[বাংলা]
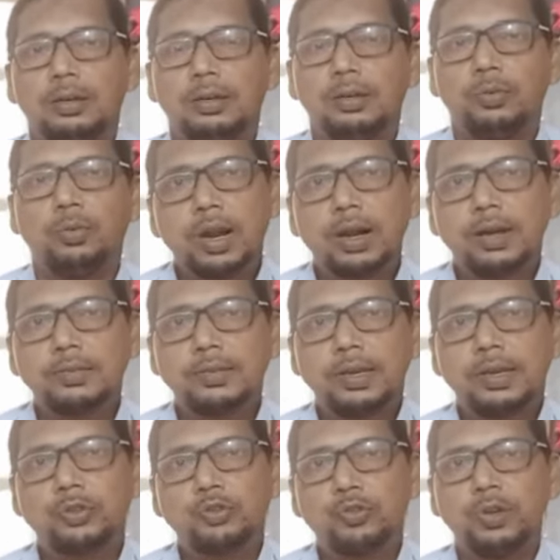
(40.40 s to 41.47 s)
ওনার কাছ
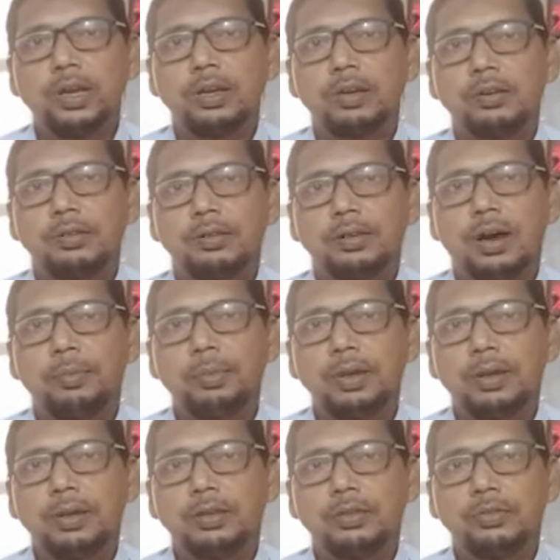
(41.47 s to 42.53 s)
থেকে শুনে আমি
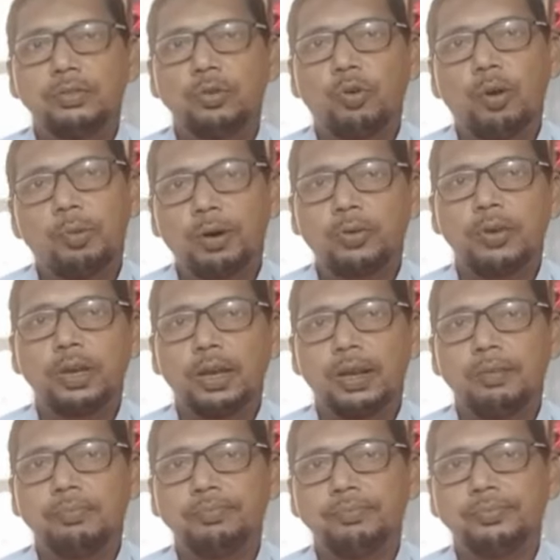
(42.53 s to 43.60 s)
তো অবাক হয়ে
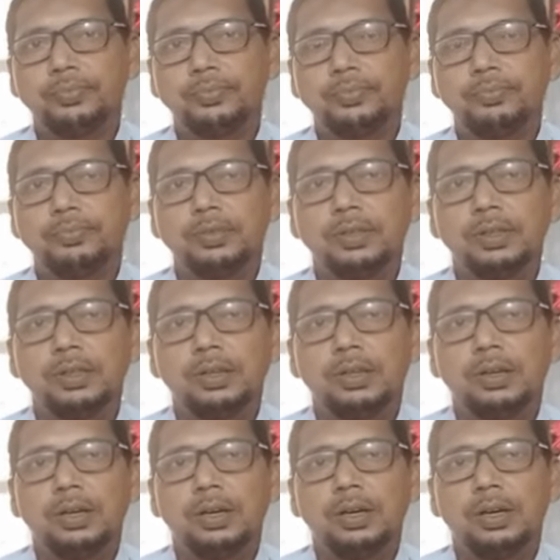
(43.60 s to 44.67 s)
গেলাম
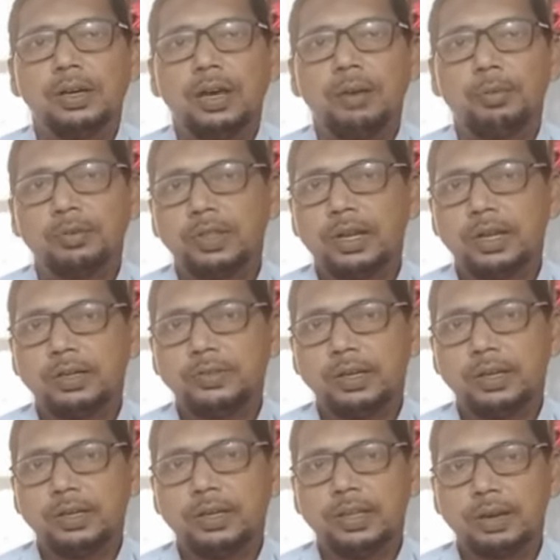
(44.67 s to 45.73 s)
এবং তিনি যে
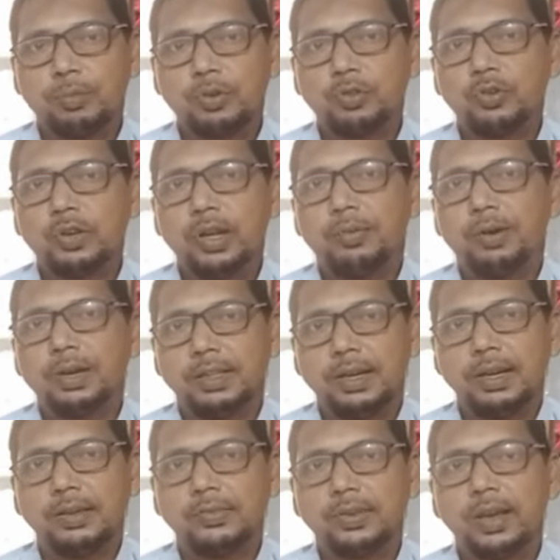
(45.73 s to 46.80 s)
নিদানপত্রটি আমাকে
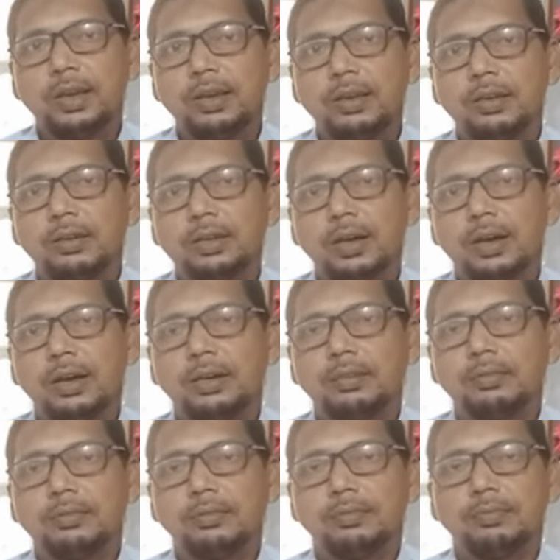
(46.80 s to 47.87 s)
দিলেন সেইটা
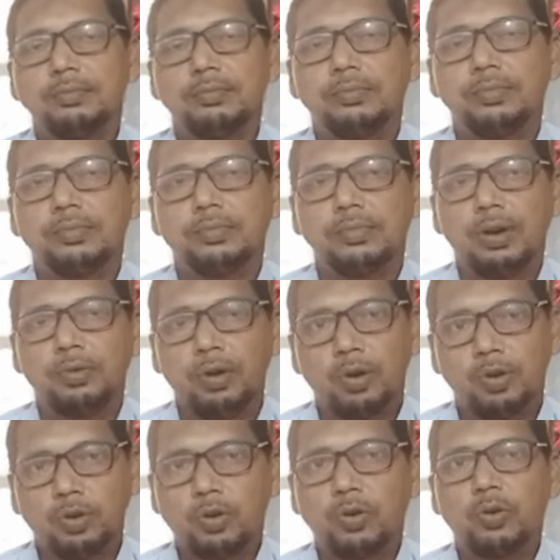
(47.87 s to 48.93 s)
আমি
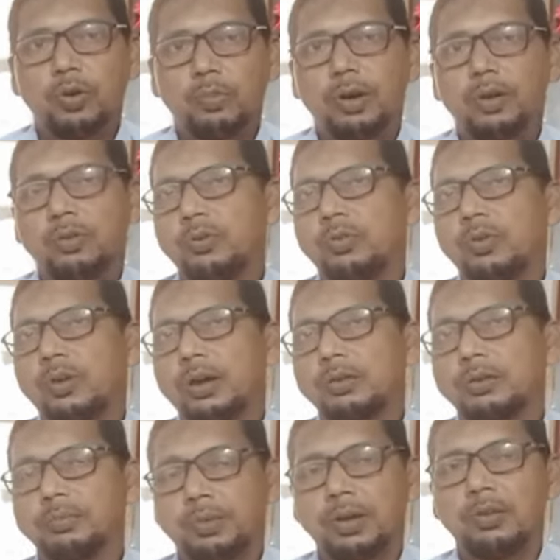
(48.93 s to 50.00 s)
অক্ষর অক্ষরে পালন করা
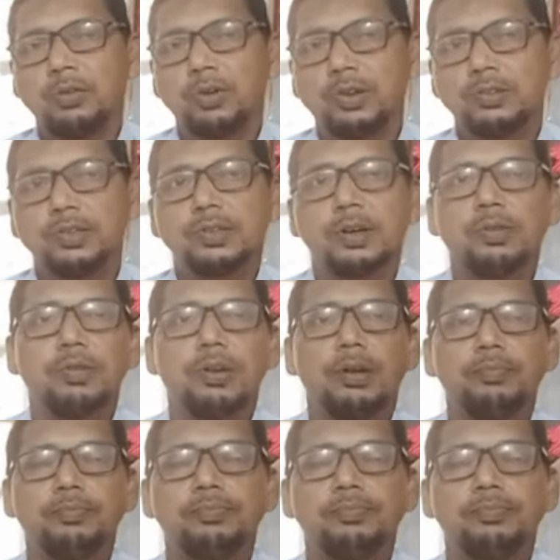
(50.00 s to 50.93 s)
পালন করার চেষ্টা করলাম